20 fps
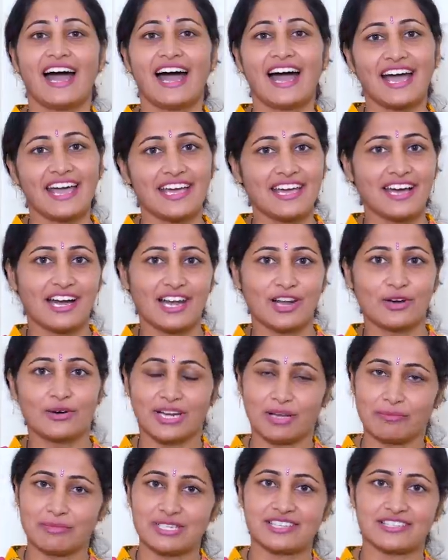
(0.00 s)
హాయ్ హలో
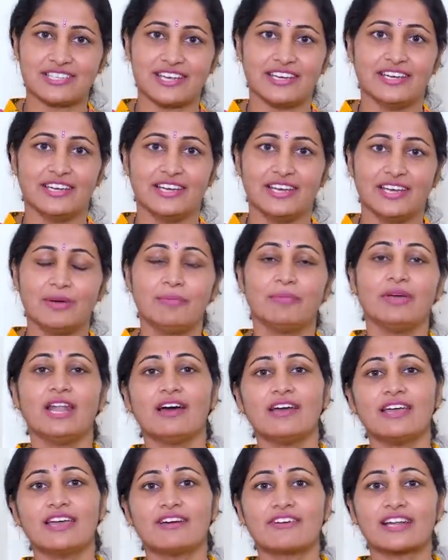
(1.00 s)
నమస్తే
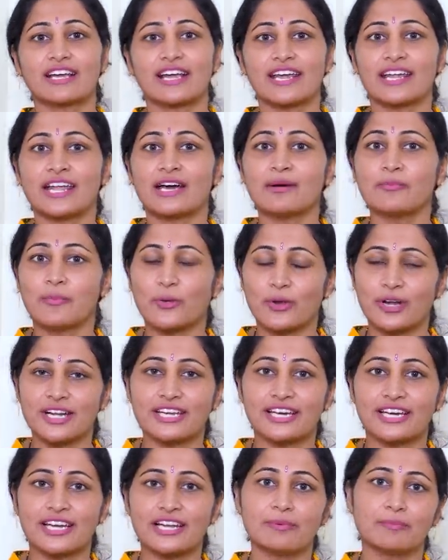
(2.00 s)
మీలో ఎవరికైనా
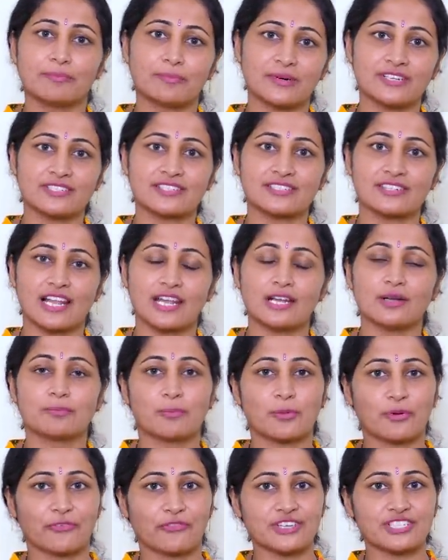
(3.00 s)
పొలిటికల్ పర్సనల్
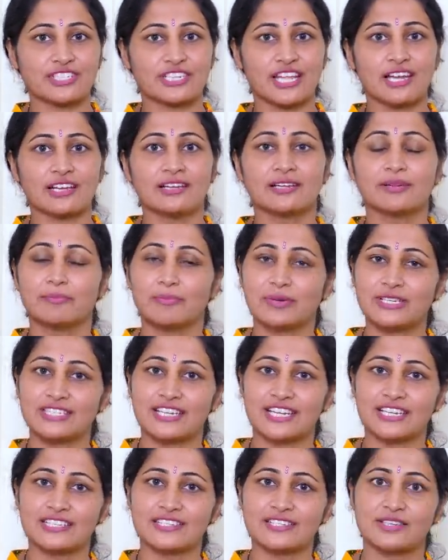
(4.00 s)
ప్రొఫెషనల్
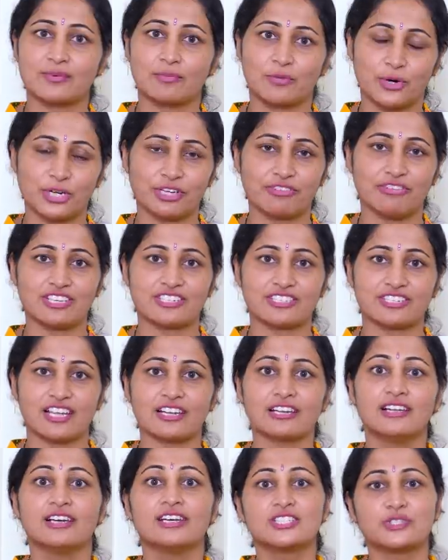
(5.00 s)
బిజినెస్
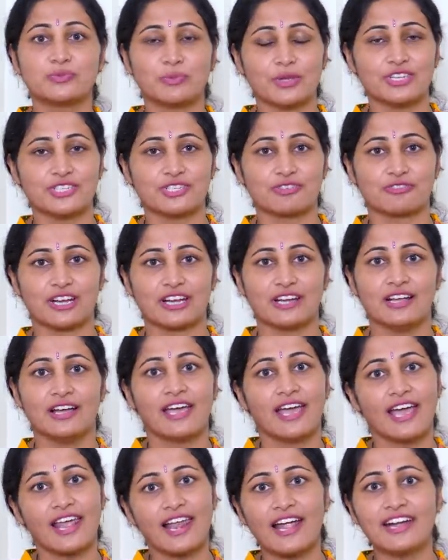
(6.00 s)
మోటివేషనల్ స్పిరిచువల్
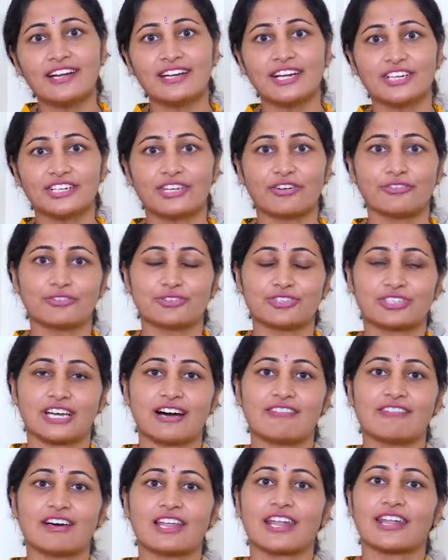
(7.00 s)
ఎలాంటి ఇంటర్వ్యూస్
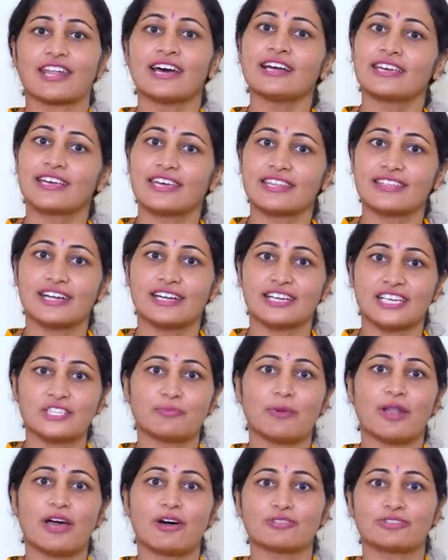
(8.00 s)
కావాలన్నా కింద
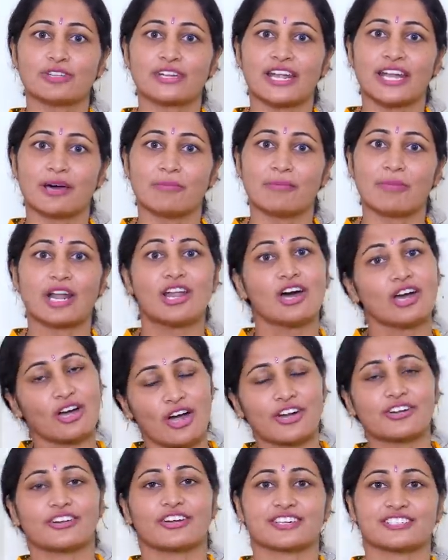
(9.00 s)
డిస్ప్లే అవుతున్న నెంబర్లో
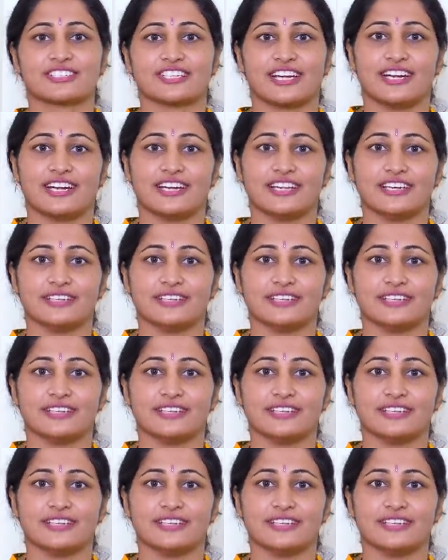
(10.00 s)
కాంటాక్ట్ చేయండి